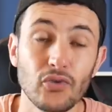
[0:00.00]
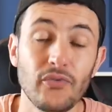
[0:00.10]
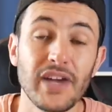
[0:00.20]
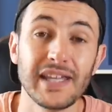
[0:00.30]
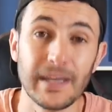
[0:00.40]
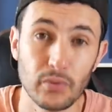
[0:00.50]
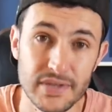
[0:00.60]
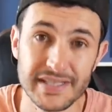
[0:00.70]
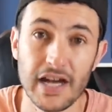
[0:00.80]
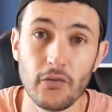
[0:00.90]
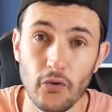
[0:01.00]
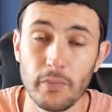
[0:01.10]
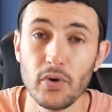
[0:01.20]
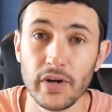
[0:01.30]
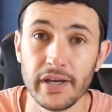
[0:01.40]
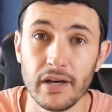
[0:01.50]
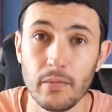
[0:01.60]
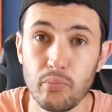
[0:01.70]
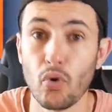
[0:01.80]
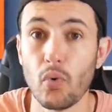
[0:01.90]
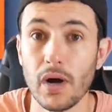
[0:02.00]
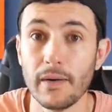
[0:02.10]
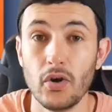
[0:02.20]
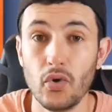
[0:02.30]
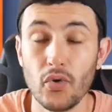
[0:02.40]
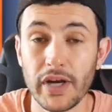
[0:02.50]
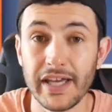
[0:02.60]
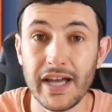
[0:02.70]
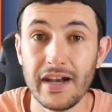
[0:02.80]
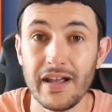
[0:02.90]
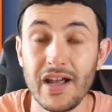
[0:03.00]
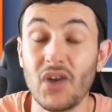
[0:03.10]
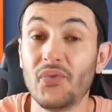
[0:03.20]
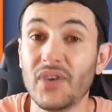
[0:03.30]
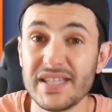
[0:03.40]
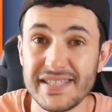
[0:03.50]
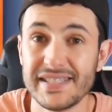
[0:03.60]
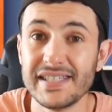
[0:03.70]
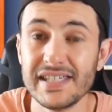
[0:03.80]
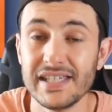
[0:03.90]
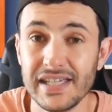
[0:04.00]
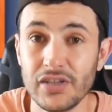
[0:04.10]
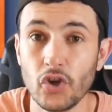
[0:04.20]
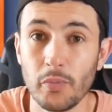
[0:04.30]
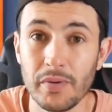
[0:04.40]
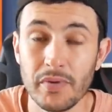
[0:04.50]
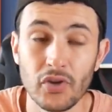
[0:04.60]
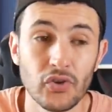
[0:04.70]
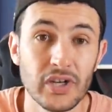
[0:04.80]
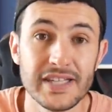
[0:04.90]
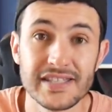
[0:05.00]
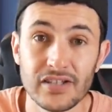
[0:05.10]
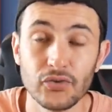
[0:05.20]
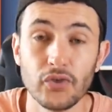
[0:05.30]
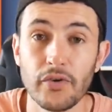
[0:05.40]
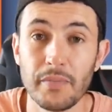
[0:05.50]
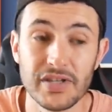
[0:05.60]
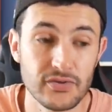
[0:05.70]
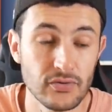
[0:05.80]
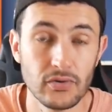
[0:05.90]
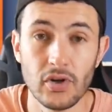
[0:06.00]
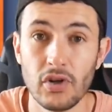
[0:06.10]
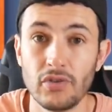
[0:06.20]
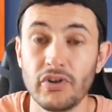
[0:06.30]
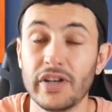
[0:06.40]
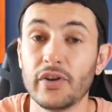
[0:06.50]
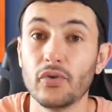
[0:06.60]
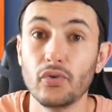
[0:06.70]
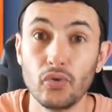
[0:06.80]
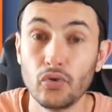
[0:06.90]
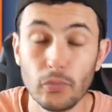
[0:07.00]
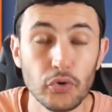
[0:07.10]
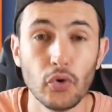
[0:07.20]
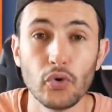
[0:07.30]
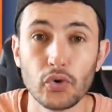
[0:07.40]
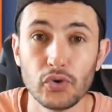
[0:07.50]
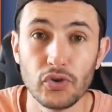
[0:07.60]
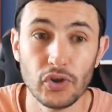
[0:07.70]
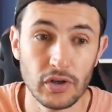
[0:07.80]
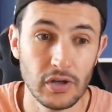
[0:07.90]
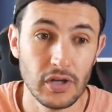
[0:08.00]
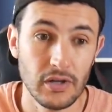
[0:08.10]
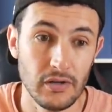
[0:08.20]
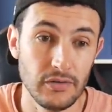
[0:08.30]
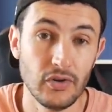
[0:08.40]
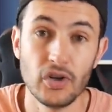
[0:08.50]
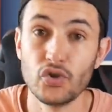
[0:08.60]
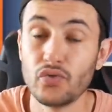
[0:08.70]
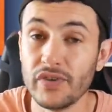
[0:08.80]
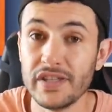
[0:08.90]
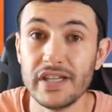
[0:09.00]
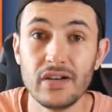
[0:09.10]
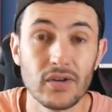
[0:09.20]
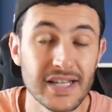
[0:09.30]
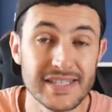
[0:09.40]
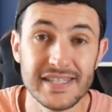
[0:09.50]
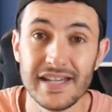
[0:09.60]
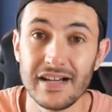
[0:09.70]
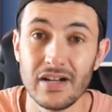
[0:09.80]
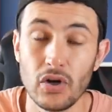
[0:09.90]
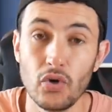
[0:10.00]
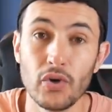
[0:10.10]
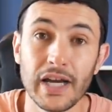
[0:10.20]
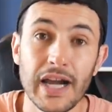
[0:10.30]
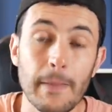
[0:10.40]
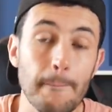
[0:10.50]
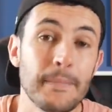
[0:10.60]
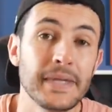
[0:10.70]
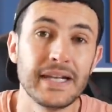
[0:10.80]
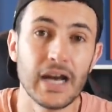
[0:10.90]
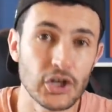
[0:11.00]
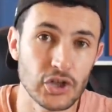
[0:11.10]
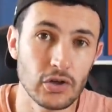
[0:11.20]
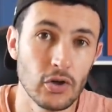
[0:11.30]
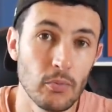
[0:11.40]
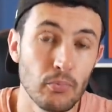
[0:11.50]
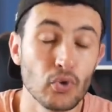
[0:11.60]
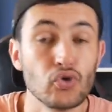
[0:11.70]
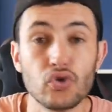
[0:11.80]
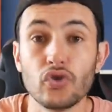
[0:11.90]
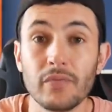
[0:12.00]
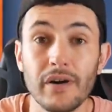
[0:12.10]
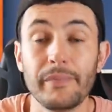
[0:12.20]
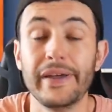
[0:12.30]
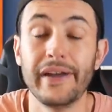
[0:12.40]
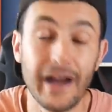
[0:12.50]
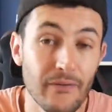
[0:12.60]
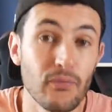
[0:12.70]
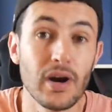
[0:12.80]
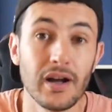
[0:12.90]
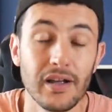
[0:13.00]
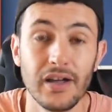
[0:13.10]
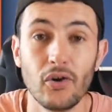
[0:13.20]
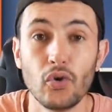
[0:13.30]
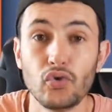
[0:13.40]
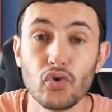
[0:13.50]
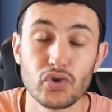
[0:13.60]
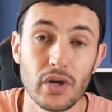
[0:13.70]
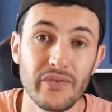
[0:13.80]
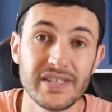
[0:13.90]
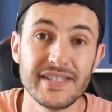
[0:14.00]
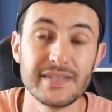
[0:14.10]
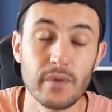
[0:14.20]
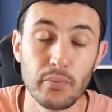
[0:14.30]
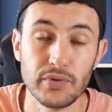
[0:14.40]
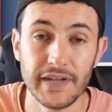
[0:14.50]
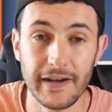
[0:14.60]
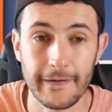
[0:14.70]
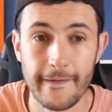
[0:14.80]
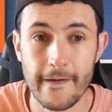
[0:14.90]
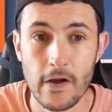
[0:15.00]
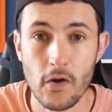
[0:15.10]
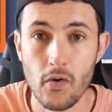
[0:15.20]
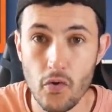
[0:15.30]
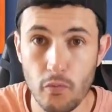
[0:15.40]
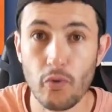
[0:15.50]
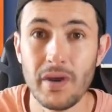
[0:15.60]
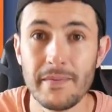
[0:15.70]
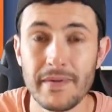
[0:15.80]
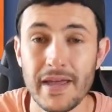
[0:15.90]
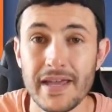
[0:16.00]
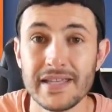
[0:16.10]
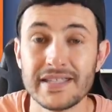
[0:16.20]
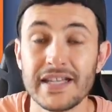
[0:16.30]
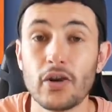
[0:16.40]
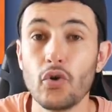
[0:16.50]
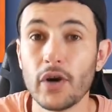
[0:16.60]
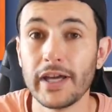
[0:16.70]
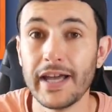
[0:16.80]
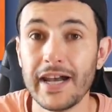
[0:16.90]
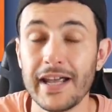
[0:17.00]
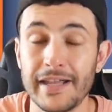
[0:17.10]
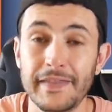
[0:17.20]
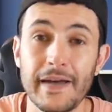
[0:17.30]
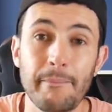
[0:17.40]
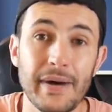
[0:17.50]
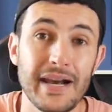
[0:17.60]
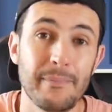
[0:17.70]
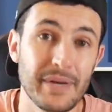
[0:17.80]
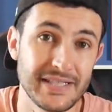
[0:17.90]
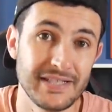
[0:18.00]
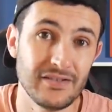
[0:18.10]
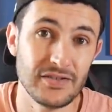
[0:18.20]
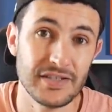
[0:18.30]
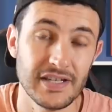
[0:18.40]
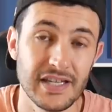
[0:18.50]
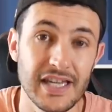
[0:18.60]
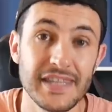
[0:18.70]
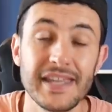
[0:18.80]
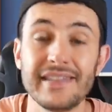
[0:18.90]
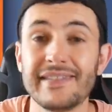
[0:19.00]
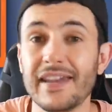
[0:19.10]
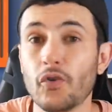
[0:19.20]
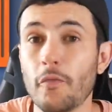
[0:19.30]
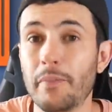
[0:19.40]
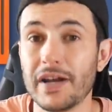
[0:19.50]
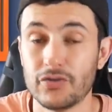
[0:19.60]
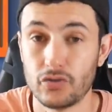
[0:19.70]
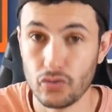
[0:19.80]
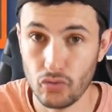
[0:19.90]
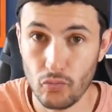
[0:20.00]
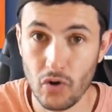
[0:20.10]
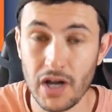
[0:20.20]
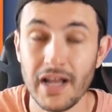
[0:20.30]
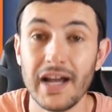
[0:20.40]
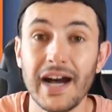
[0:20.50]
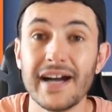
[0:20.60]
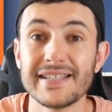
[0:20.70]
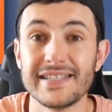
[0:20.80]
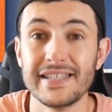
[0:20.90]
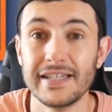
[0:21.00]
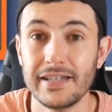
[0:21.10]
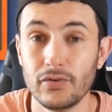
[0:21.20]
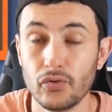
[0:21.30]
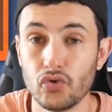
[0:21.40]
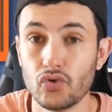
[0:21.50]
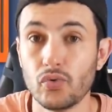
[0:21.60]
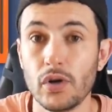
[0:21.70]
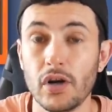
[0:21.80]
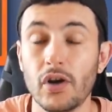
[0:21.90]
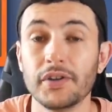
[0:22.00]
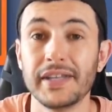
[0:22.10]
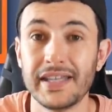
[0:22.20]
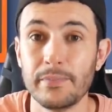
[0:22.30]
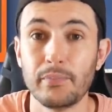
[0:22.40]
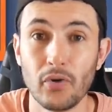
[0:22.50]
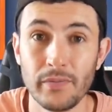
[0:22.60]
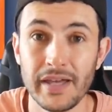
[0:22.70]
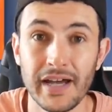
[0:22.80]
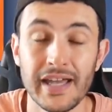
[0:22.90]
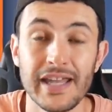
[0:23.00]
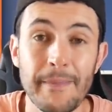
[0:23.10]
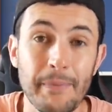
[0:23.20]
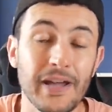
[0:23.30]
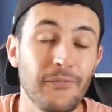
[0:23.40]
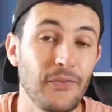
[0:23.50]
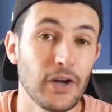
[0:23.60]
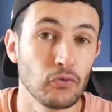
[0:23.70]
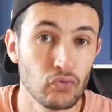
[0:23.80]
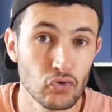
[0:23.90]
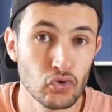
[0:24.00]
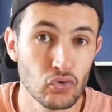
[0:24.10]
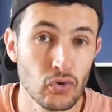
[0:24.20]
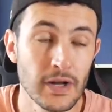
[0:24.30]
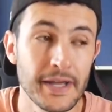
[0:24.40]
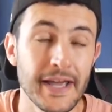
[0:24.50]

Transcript: de véritables stars formés au Real. Pourquoi Le Real investit énormément dans les centres de formation, dans le nombre de recruteurs, euh, dans les Juvenil, le Castilla. Le Real met de l'argent pour justement ben, avoir un retour sur investissement plus tard. Le problème, c'est que le Real n'a pas la patience et n'intègre pas, selon moi, assez de joueurs en équipe première et préfère toujours